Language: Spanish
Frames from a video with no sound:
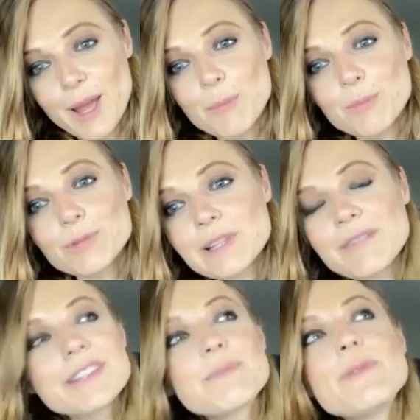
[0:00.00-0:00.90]
pues la
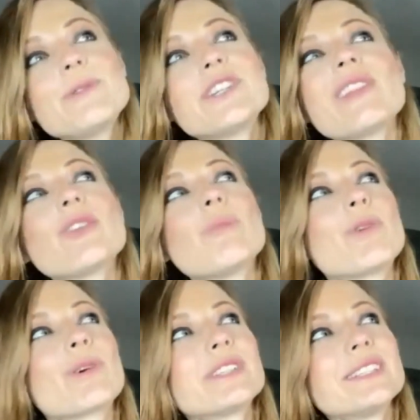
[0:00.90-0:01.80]
ves luchando
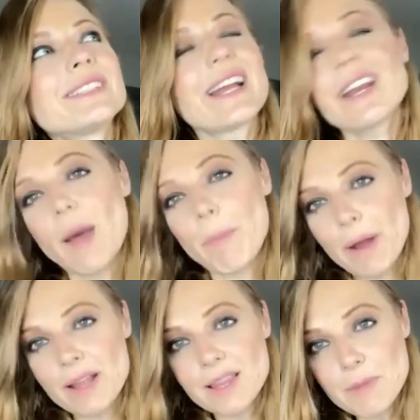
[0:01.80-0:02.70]
por cosas tan
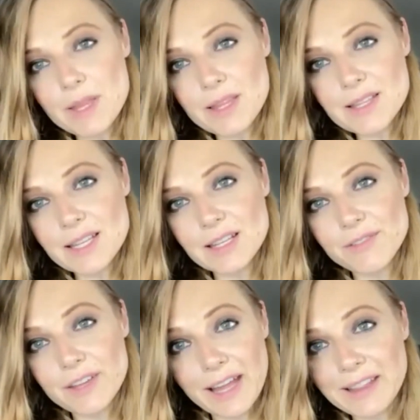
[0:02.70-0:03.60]
aparentemente
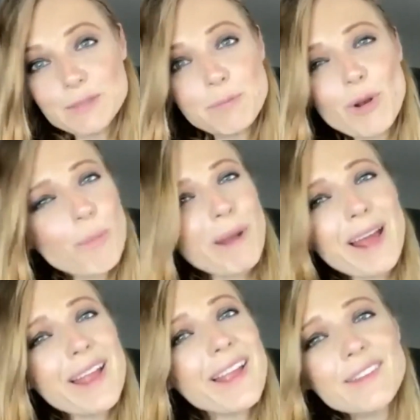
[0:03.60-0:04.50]
insignificantes, pero
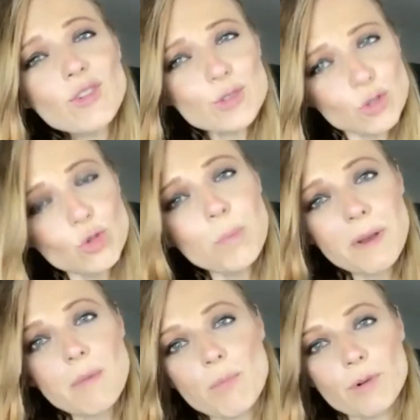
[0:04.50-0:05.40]
para ella son
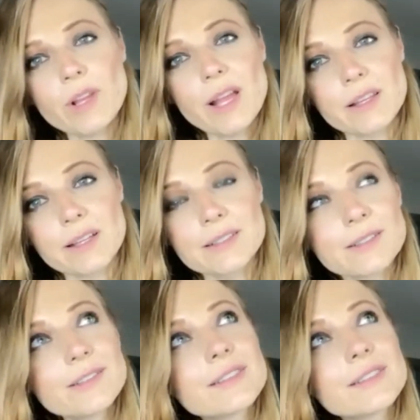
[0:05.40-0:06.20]
súper importantes, ¿no?